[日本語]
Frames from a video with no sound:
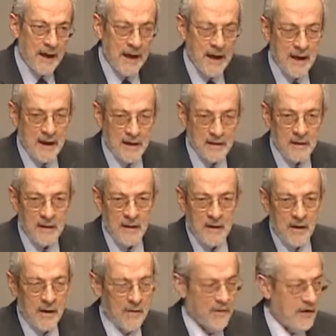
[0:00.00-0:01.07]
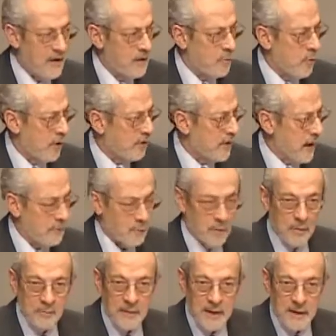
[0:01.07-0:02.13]
ですからそうしたことが今分
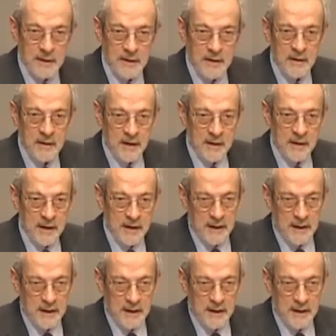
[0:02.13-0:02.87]
かっているわけですから